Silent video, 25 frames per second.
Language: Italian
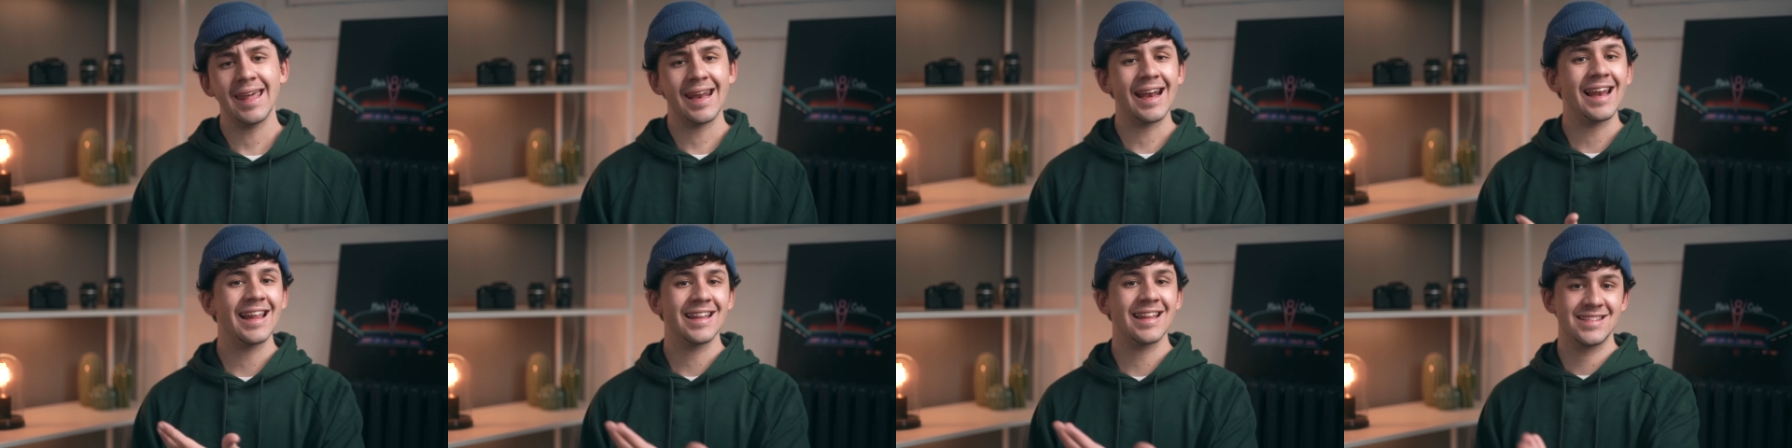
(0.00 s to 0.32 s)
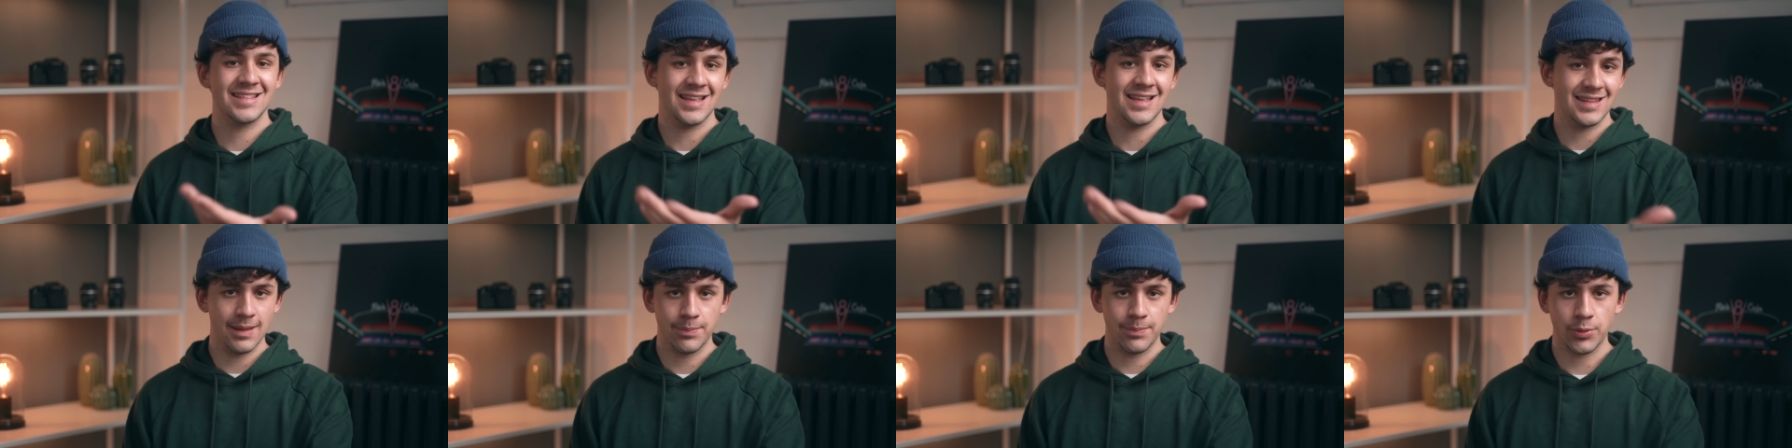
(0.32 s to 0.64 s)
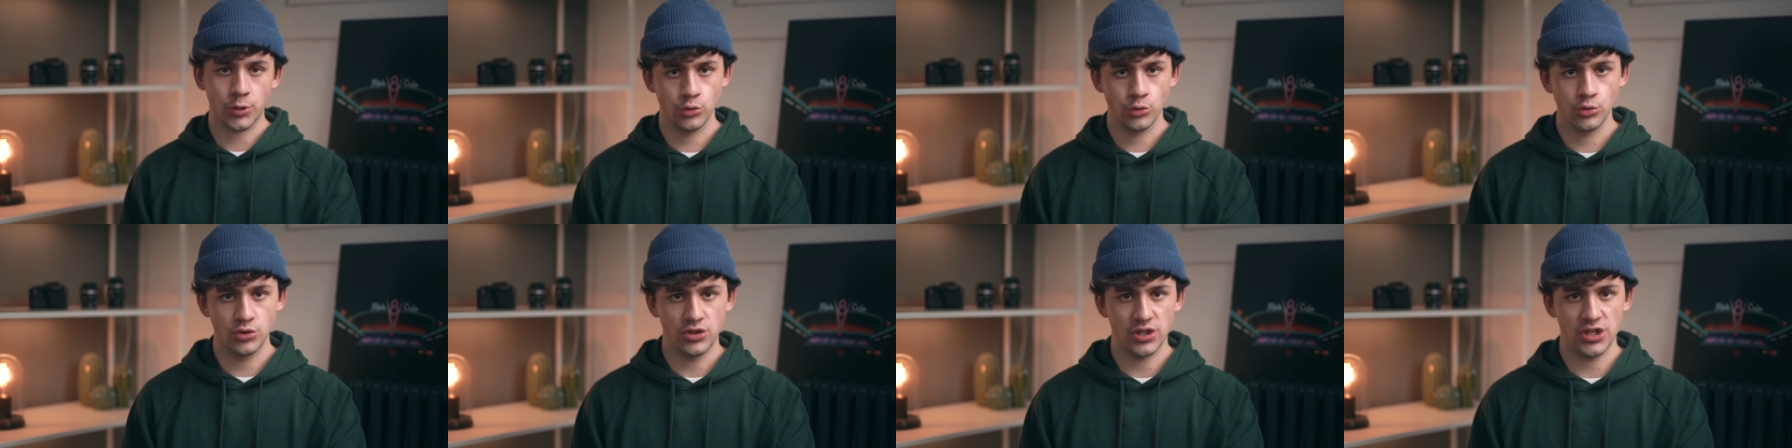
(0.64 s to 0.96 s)
era l'azienda
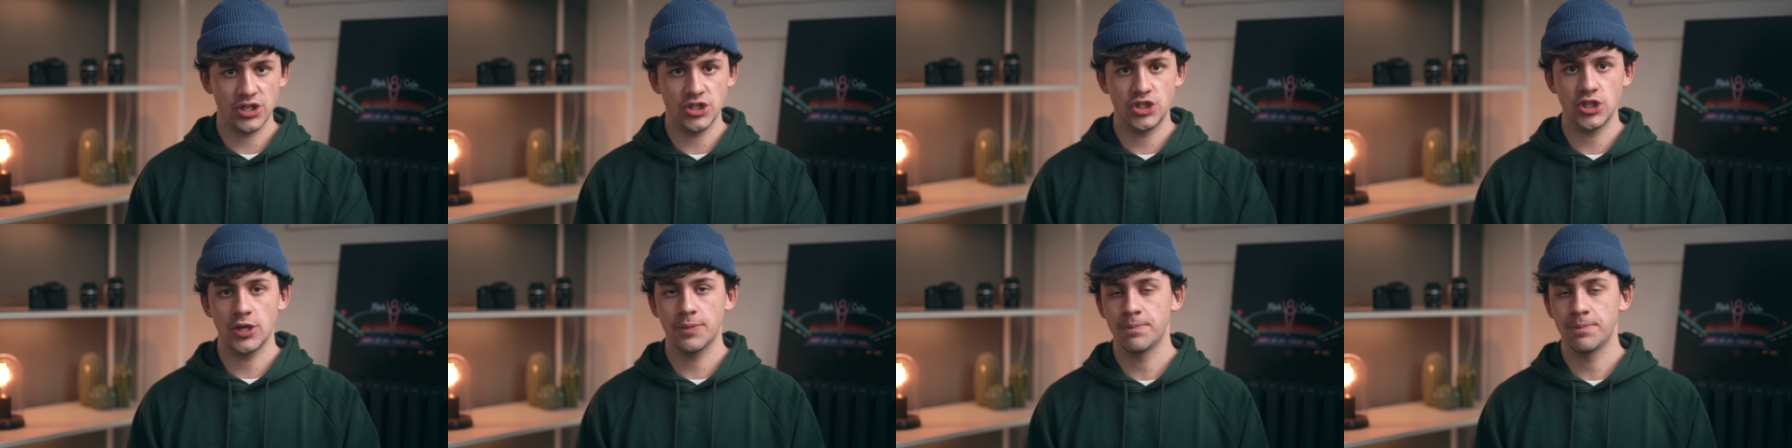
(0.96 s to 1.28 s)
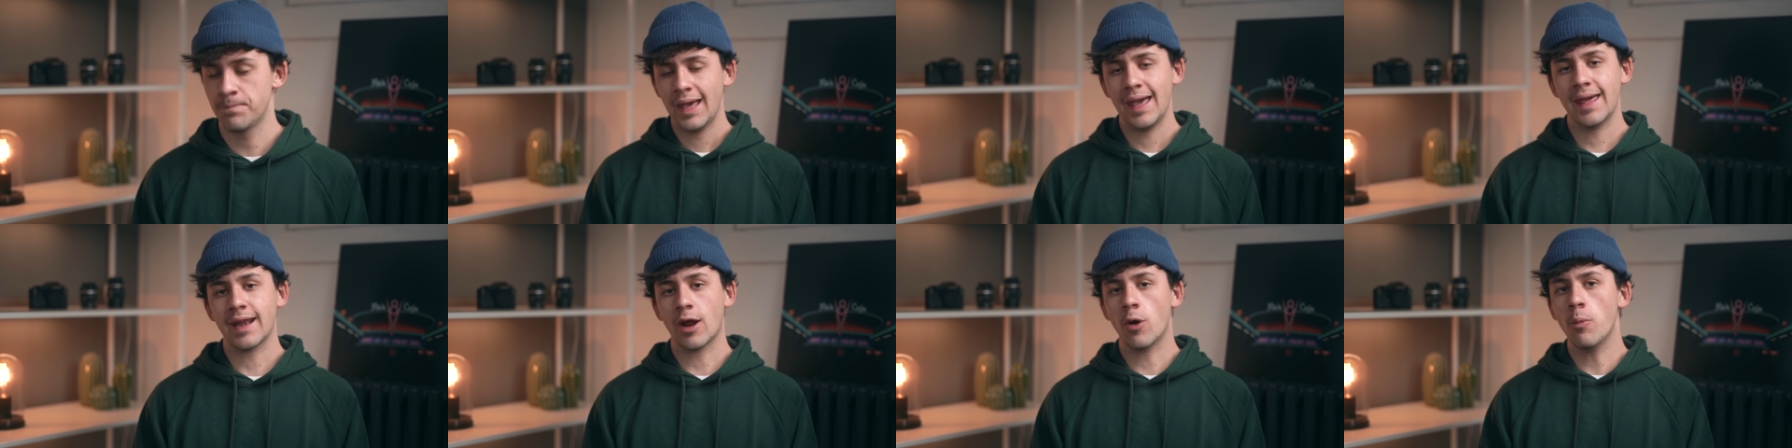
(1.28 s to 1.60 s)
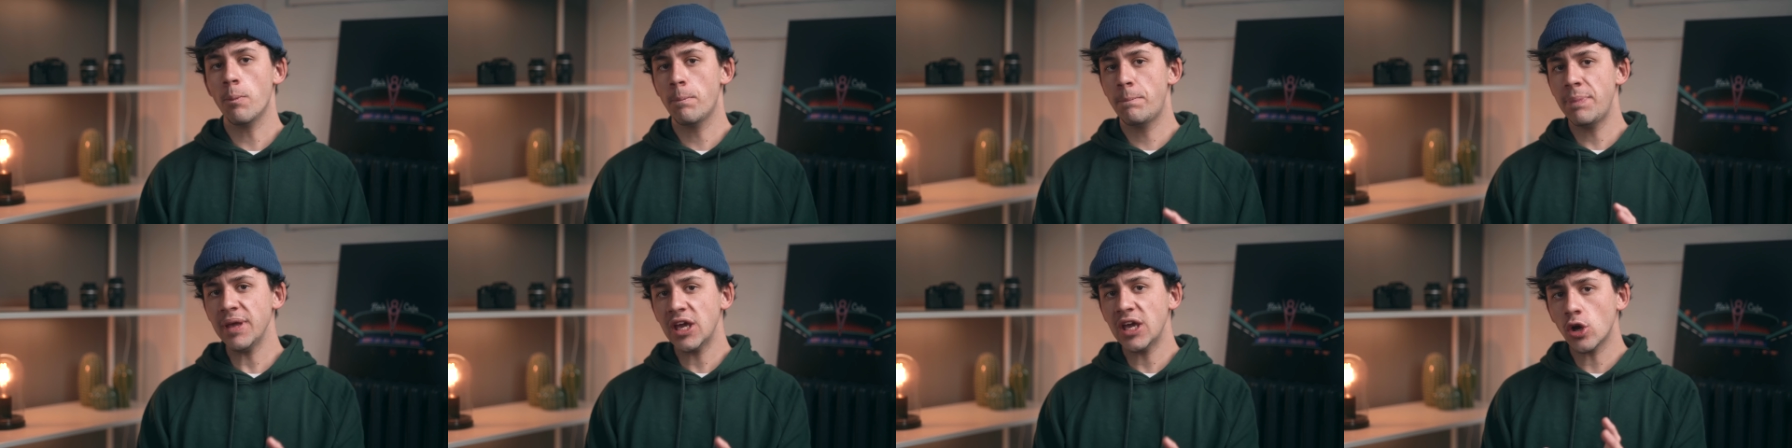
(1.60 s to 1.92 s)
produttrice. Era
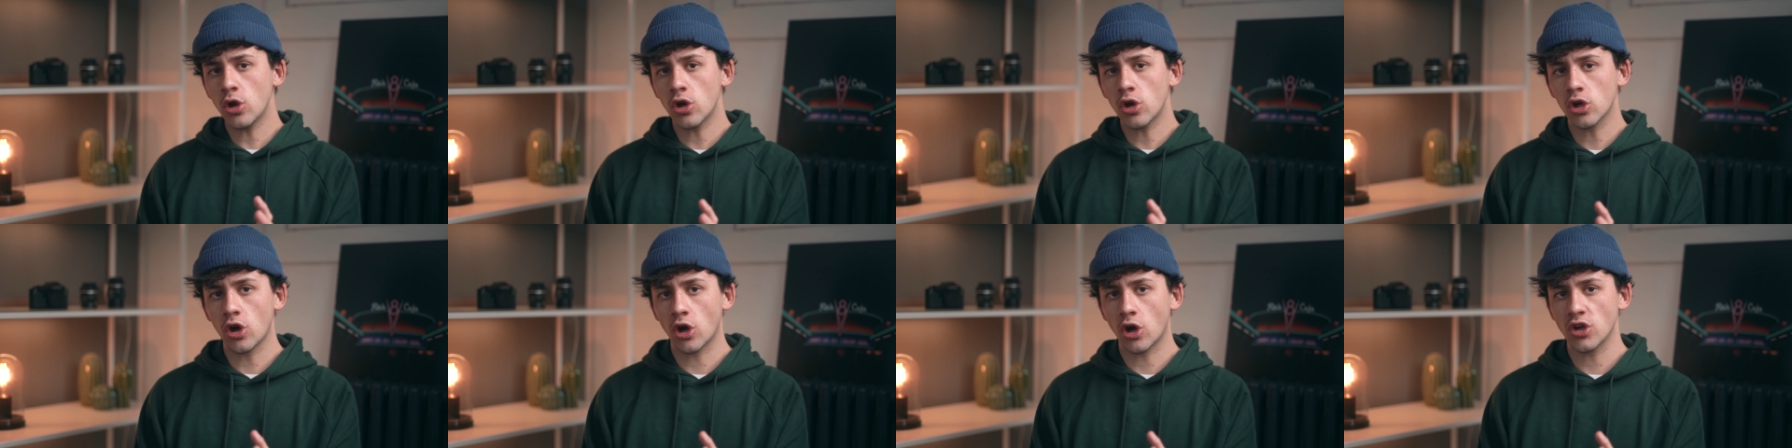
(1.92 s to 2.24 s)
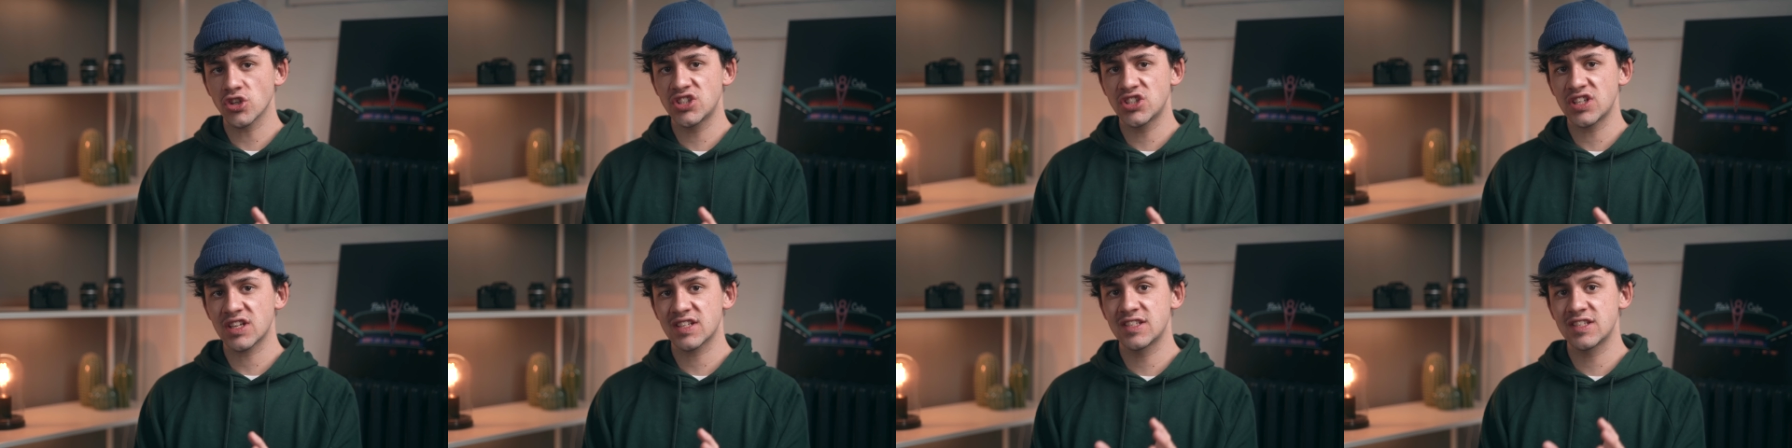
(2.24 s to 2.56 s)
un piccolo coaster